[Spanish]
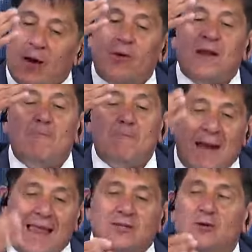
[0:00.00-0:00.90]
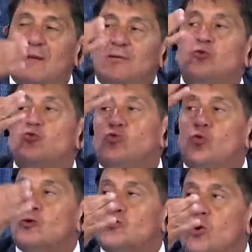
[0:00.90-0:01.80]
o en el palacio más
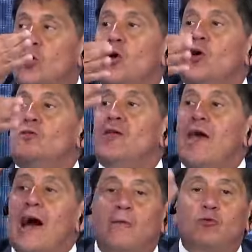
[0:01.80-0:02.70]
suntuoso de Abu